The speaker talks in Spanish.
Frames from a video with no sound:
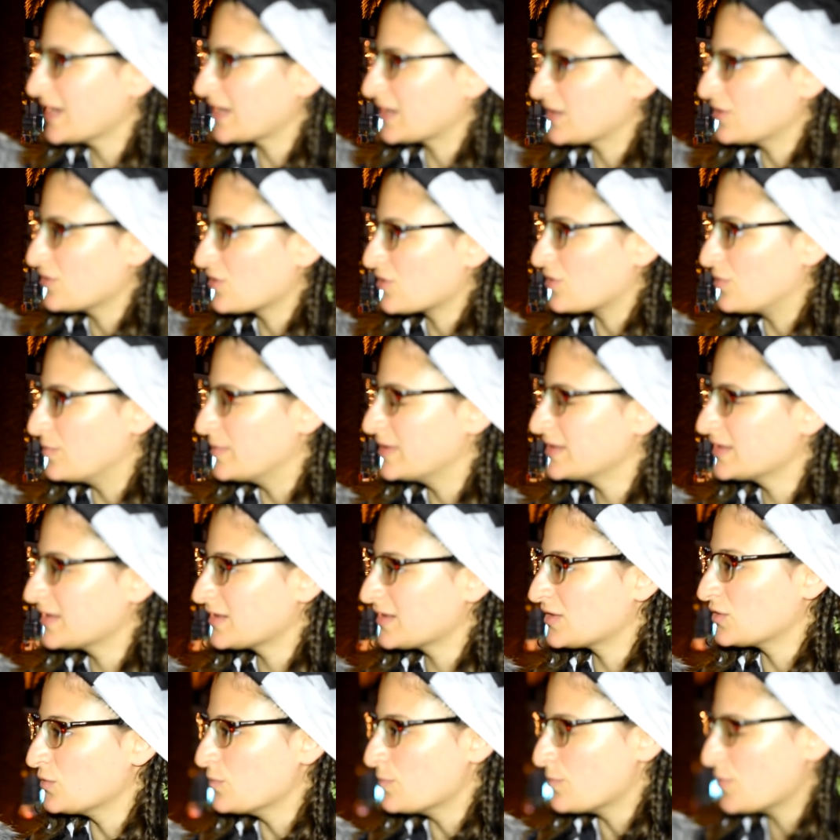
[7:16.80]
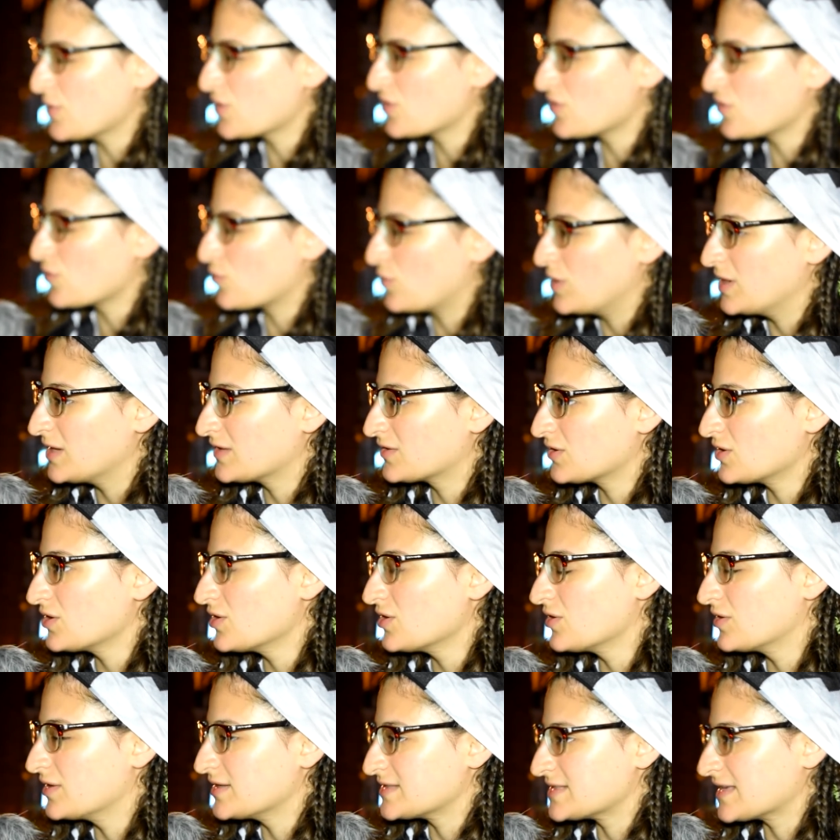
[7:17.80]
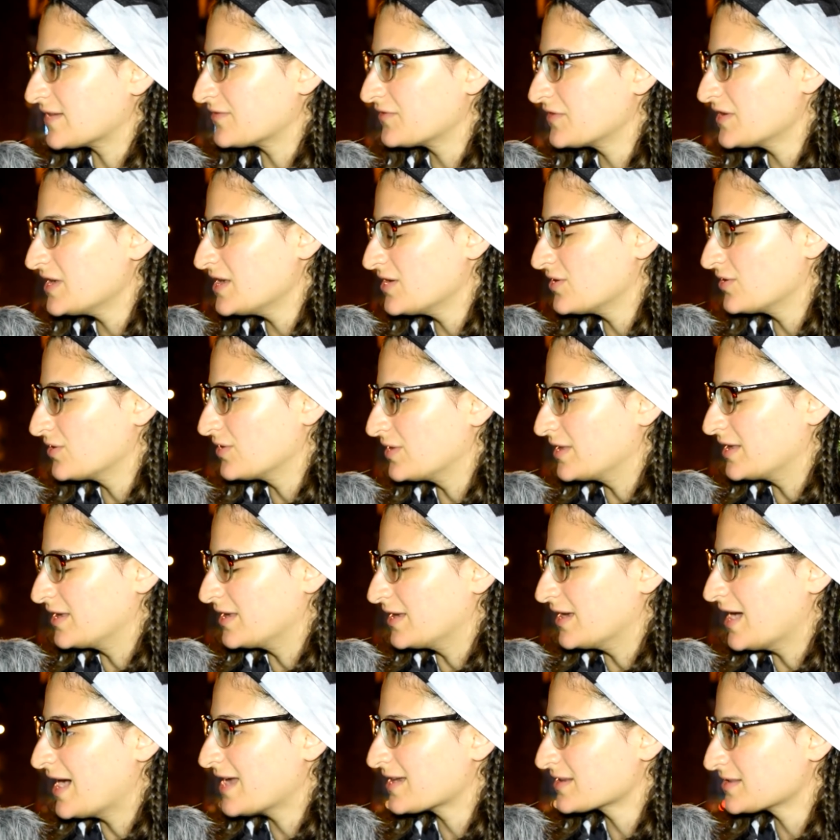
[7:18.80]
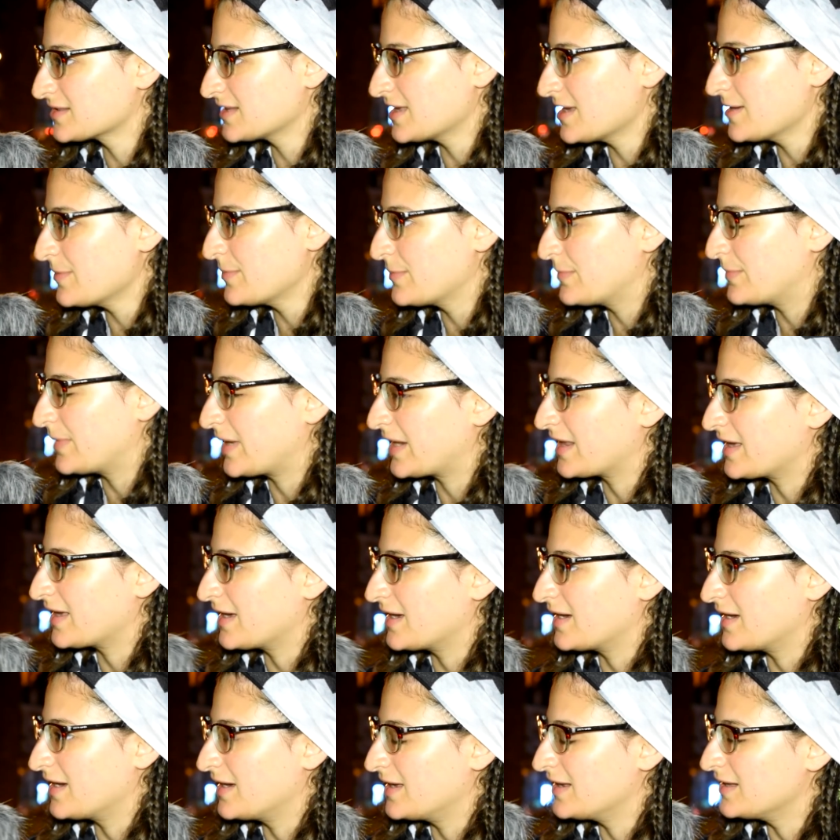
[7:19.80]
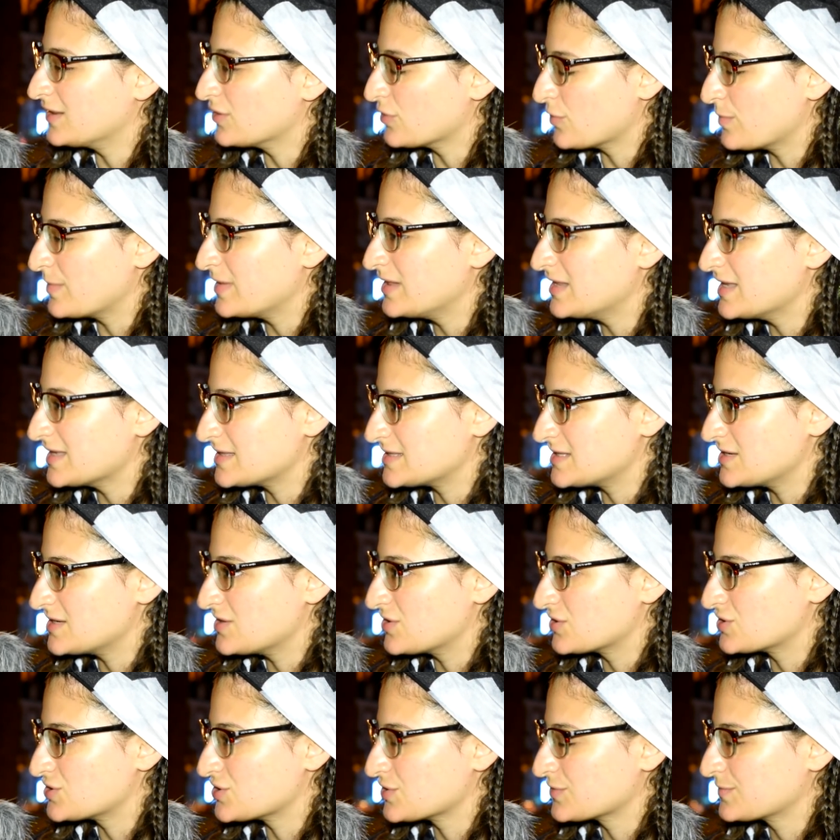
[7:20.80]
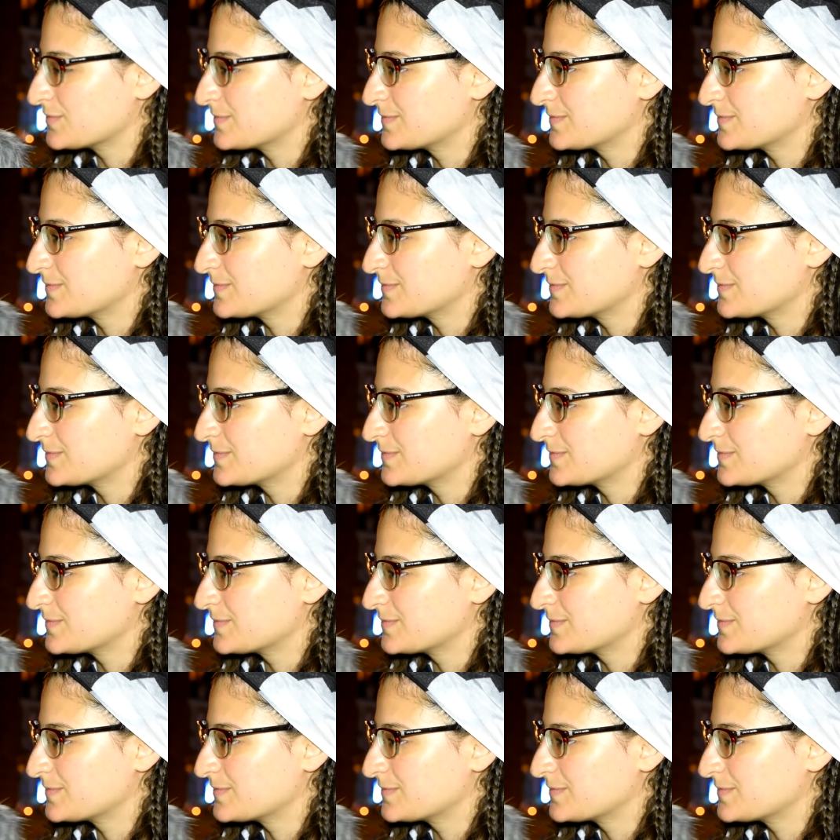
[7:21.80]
que nos comentes un poco cuáles son los desafíos de ARSA para el 2018.